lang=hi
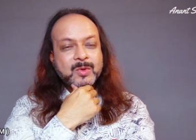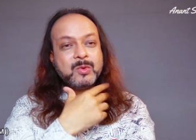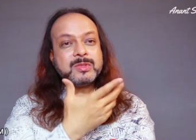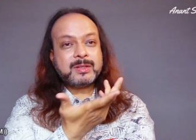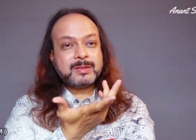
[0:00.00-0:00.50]

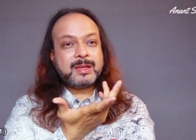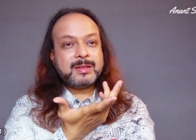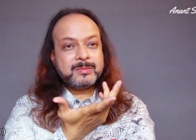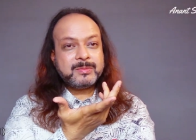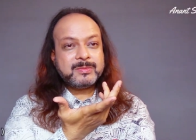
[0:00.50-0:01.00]
हो सकता
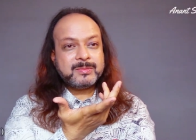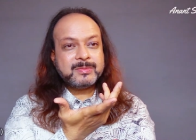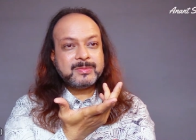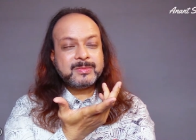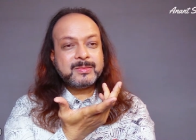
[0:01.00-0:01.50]

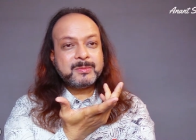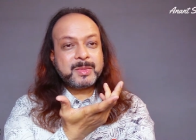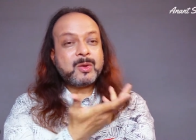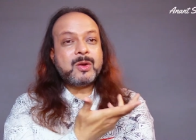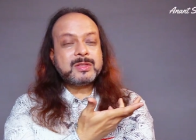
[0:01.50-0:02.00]
है
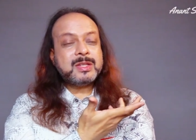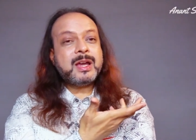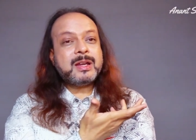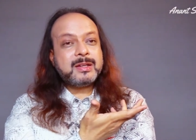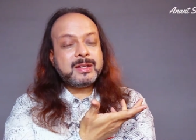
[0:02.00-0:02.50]
कौन सी
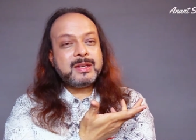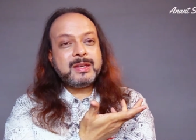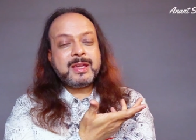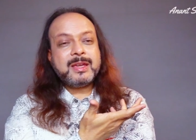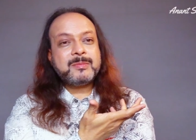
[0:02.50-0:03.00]
गारंटी
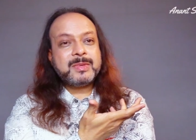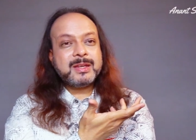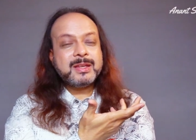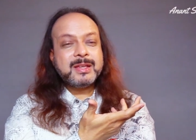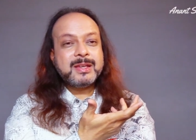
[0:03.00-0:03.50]
ली है
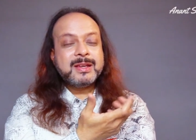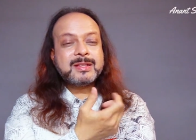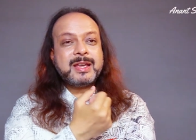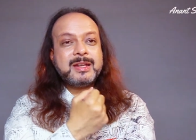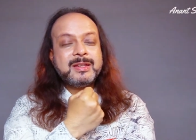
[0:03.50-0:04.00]
हमने
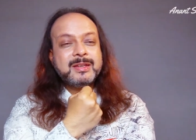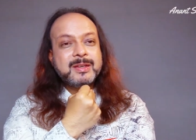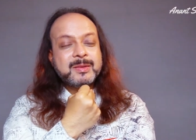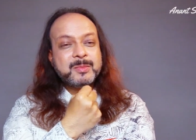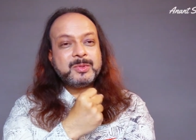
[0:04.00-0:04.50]
सारी
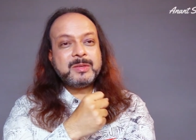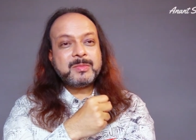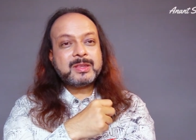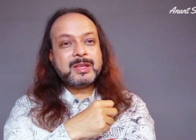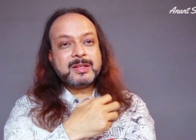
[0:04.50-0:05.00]

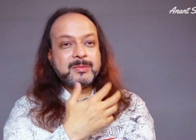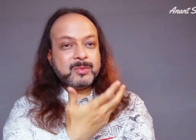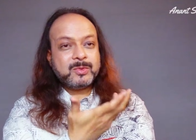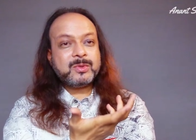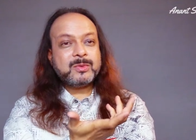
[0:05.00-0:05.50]
बुद्धिमत्ता की
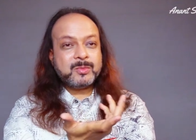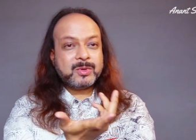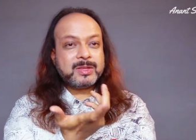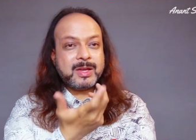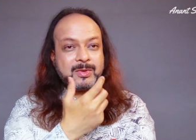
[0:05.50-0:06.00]
मूर्ख
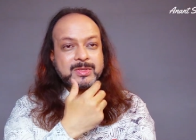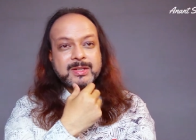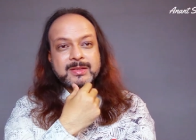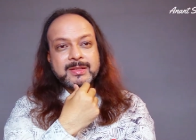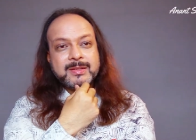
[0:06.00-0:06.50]
मूर्खता हो
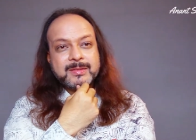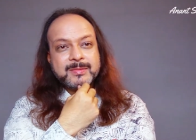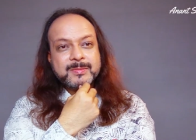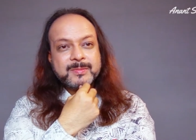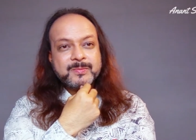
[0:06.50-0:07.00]
सकती
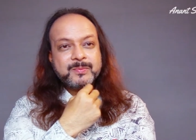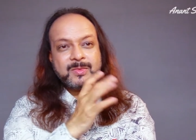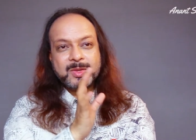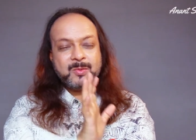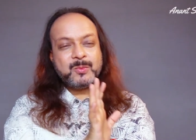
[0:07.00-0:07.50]

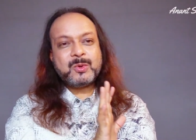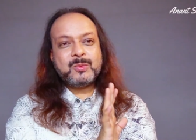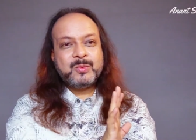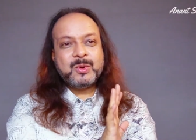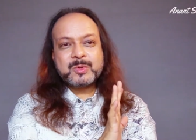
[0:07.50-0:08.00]
है वो
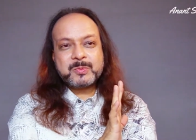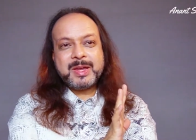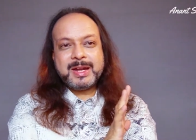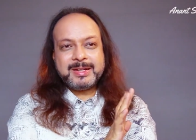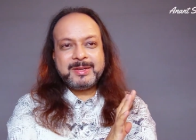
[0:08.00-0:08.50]
वो उस पर
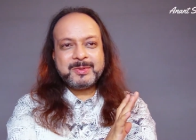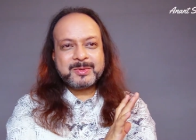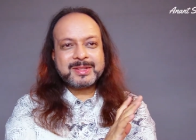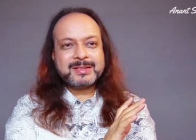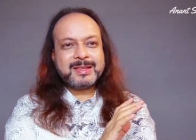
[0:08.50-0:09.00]
एटीज हो
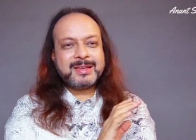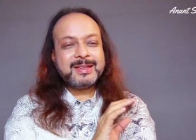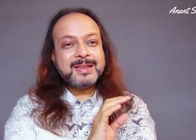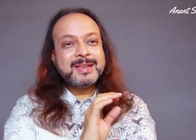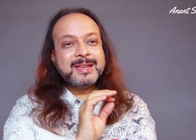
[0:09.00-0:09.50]
सकता
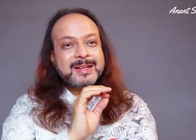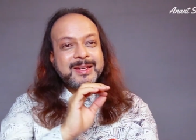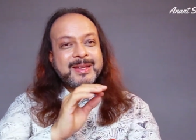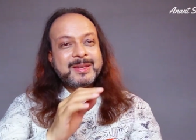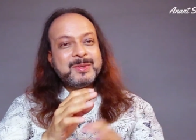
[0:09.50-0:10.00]
है
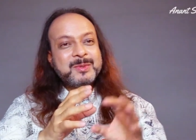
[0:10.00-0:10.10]
लेकिन